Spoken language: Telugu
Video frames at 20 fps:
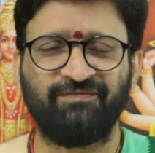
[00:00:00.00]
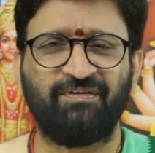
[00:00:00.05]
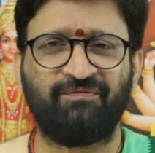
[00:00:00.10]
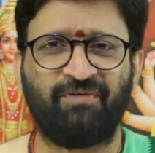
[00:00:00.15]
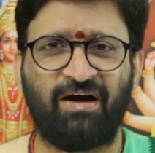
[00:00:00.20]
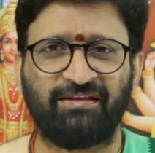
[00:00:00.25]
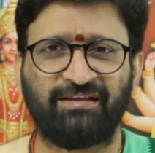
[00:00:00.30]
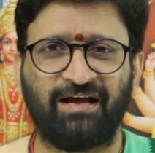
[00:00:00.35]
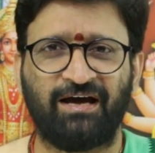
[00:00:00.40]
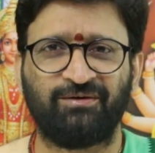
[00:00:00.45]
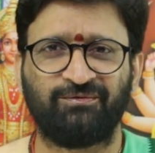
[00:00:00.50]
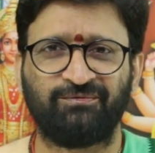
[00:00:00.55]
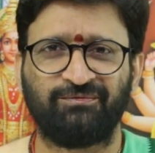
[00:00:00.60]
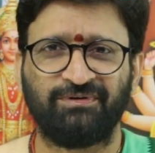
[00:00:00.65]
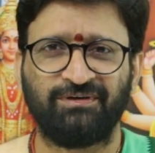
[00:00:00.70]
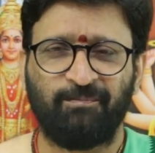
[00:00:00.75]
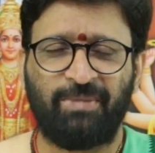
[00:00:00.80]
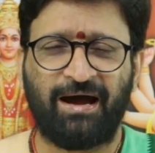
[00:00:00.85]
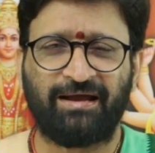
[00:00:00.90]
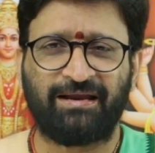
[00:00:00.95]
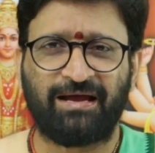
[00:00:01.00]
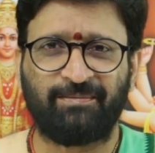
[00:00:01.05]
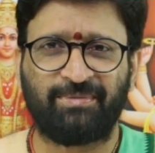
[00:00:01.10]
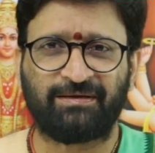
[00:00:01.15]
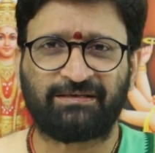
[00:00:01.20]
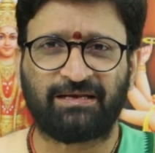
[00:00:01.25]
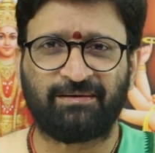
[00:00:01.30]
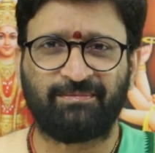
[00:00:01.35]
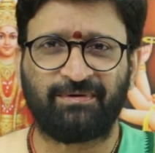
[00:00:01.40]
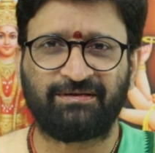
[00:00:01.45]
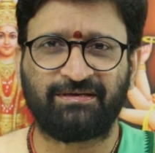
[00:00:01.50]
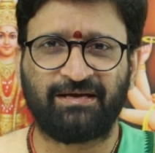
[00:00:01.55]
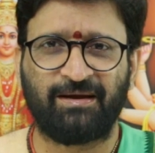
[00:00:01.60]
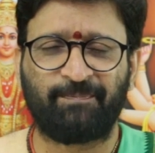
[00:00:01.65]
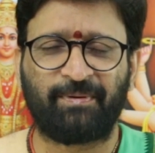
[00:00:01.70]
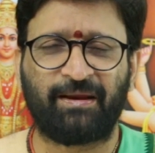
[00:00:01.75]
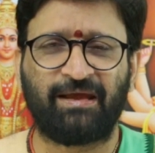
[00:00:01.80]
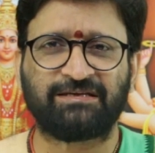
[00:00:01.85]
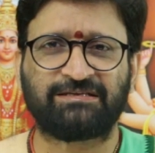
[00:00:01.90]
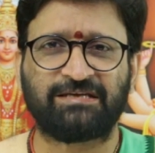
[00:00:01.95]
వివాదాలు భార్యాభర్తల మధ్య
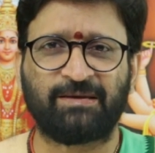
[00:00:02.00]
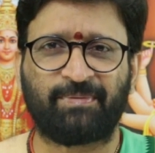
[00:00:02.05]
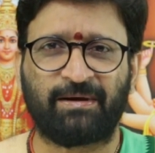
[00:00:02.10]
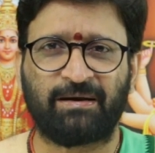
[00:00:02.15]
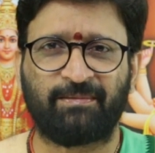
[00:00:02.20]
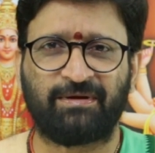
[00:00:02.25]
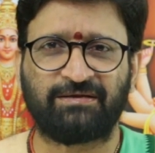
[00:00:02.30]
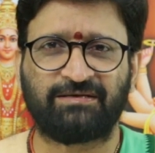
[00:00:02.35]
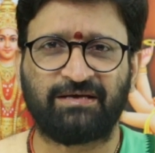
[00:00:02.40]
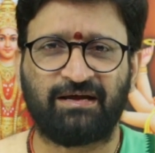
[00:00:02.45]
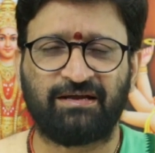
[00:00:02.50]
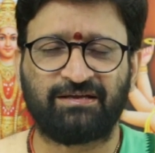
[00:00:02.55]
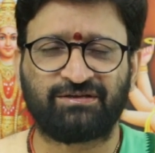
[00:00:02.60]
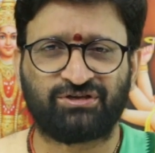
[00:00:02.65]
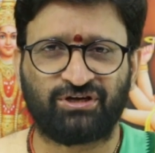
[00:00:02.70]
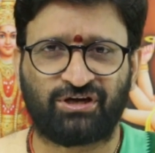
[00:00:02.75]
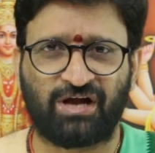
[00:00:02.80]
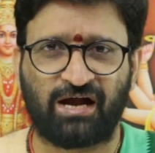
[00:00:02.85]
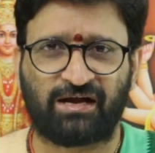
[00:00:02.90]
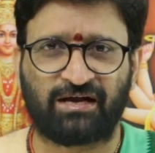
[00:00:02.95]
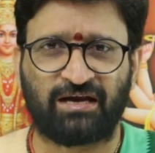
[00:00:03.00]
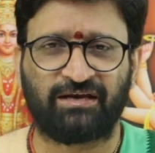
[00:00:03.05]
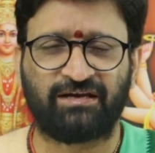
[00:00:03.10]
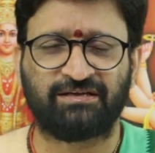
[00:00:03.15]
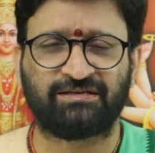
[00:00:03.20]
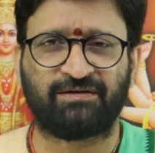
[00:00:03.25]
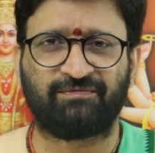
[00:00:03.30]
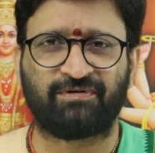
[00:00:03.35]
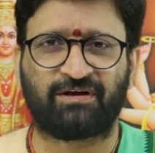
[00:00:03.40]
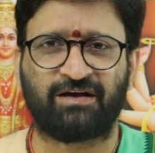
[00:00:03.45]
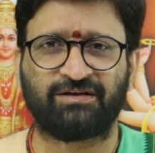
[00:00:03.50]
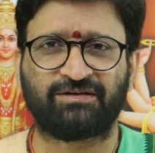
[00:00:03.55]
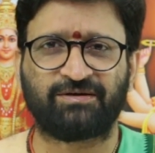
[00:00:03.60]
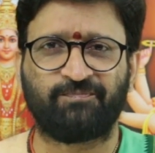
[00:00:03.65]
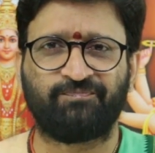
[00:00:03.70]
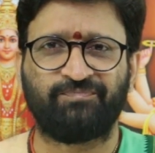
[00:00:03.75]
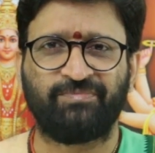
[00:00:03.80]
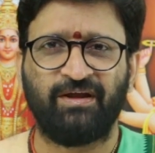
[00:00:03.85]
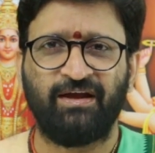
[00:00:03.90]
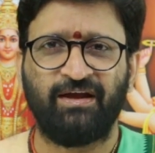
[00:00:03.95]
ప్రేయసీ పిల్లల మధ్య చికాకు కలిగించే అవకాశం